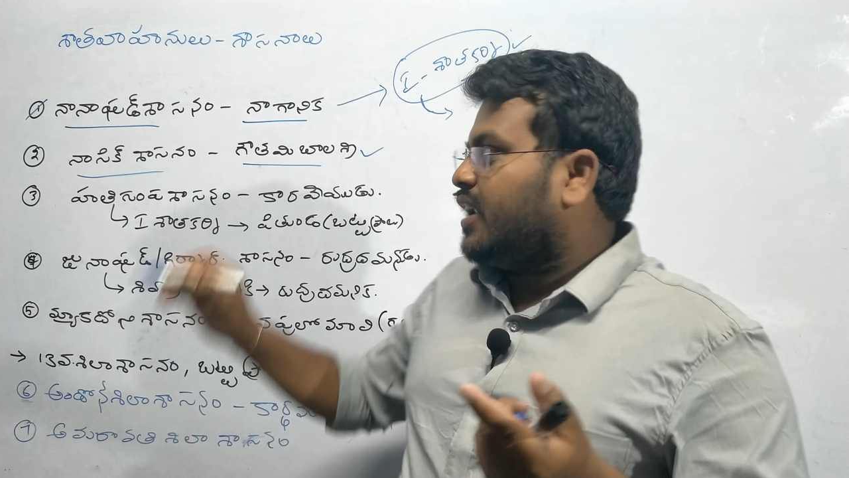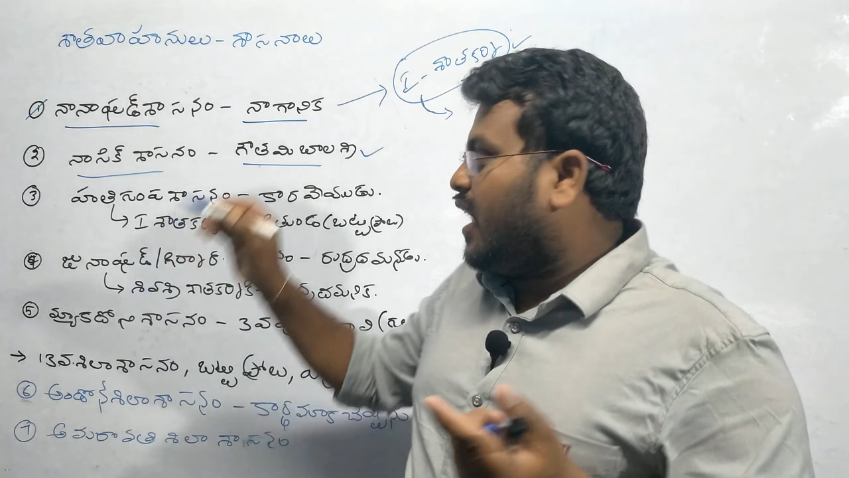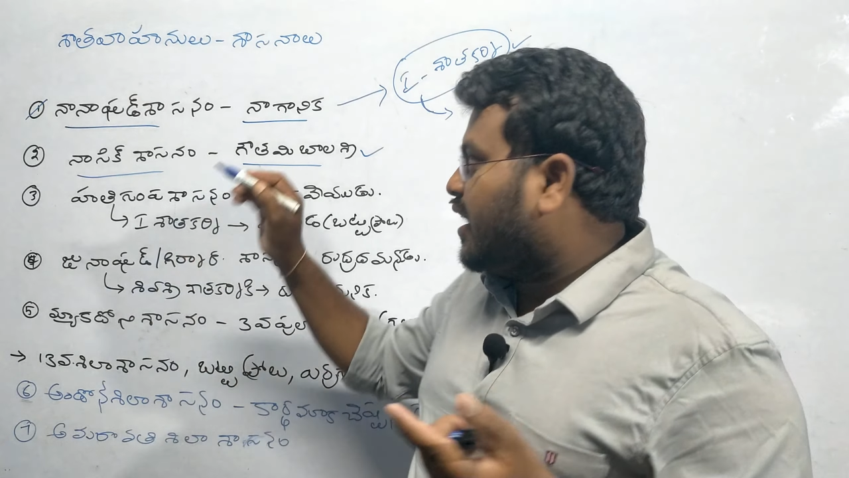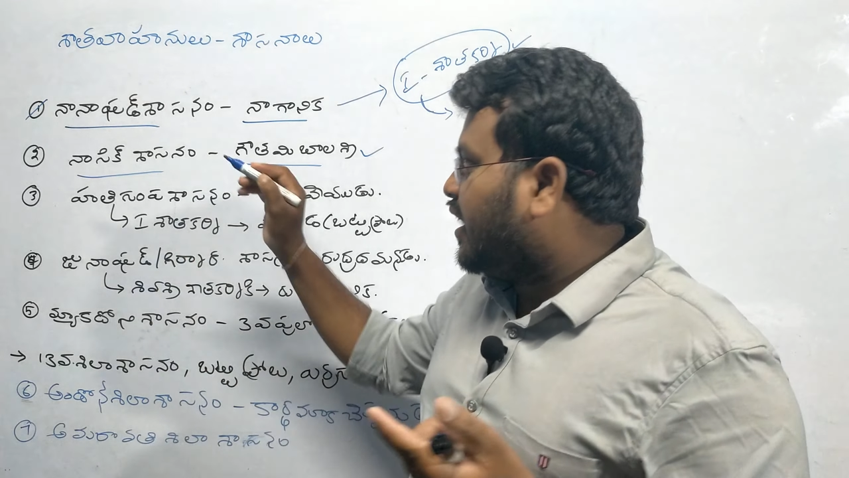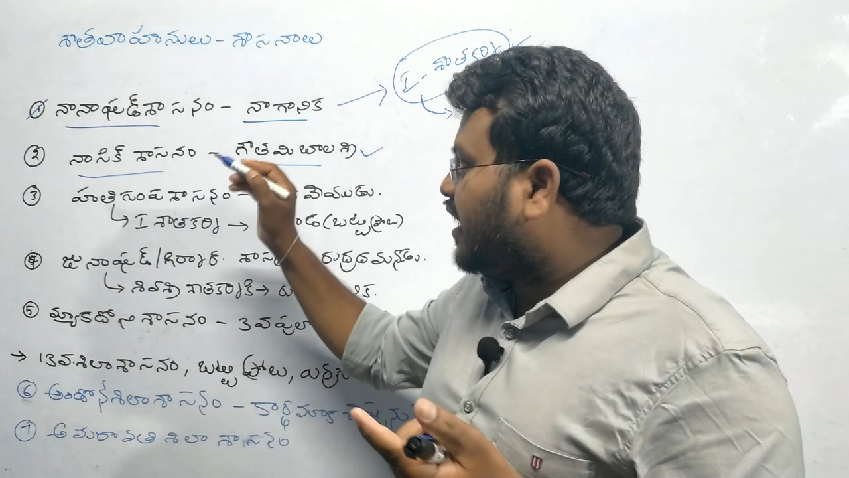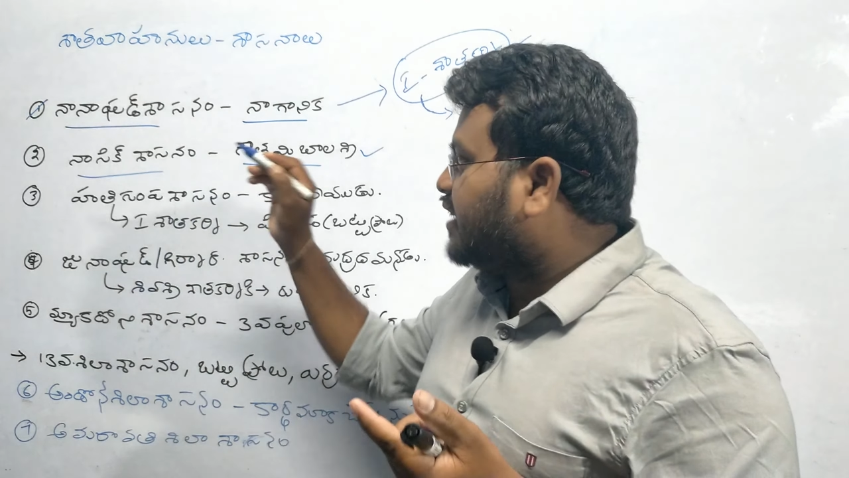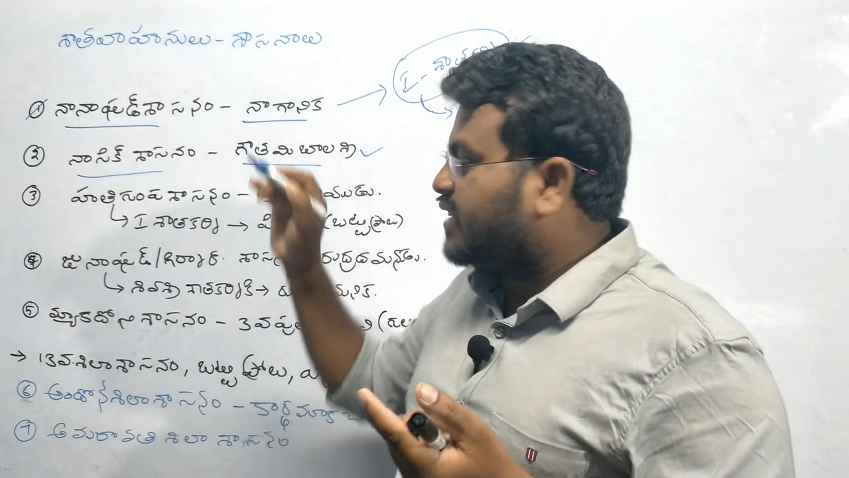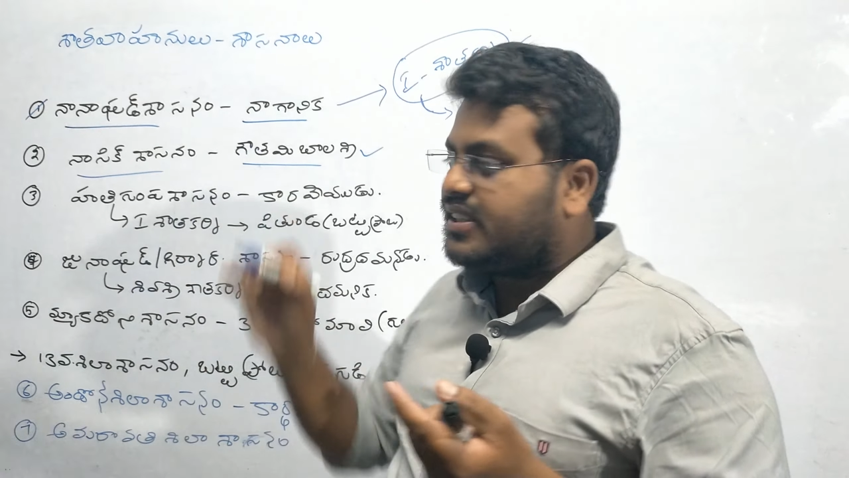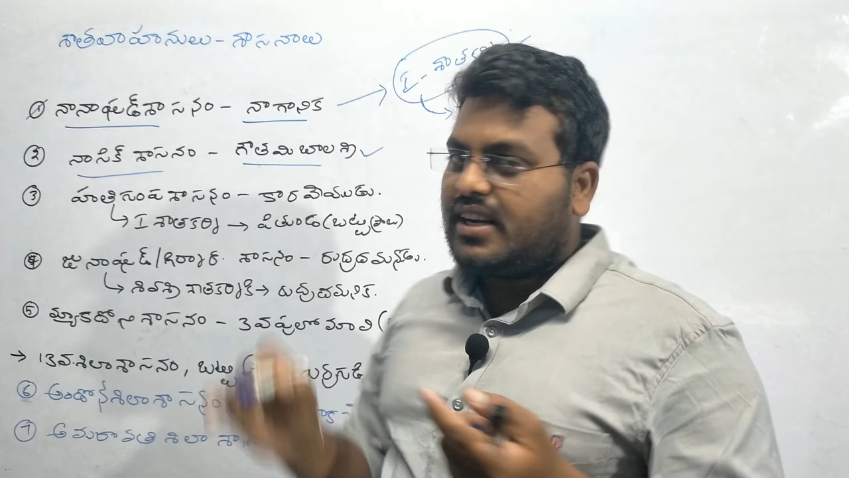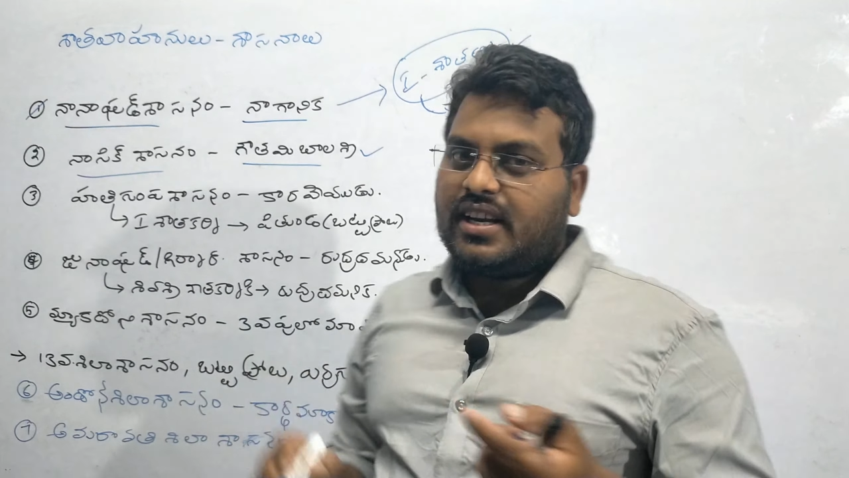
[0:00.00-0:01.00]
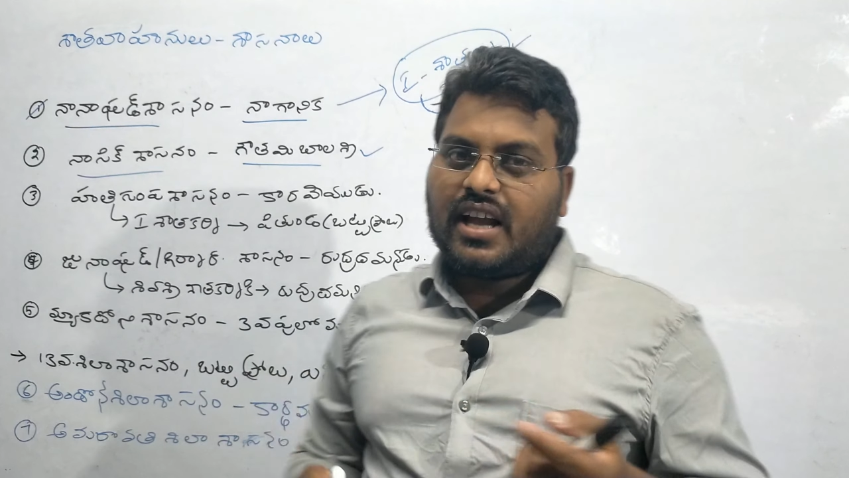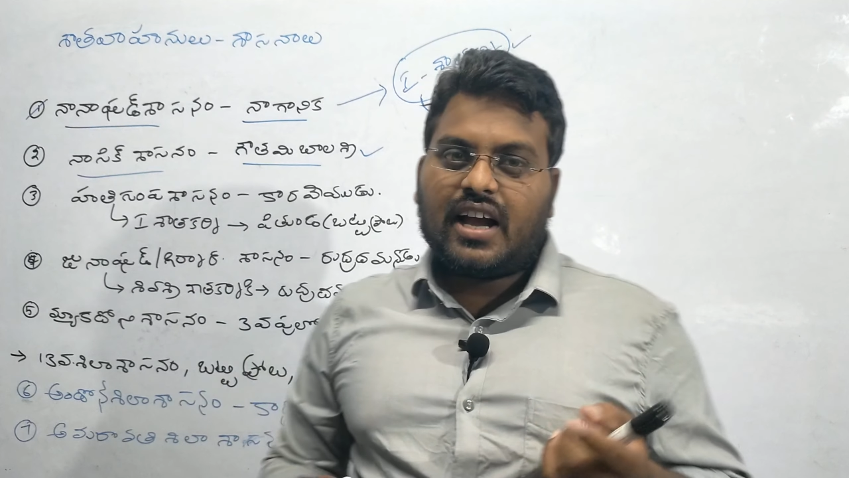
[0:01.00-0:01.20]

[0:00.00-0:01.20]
నానగఢ్ శాస్త్రాన్ని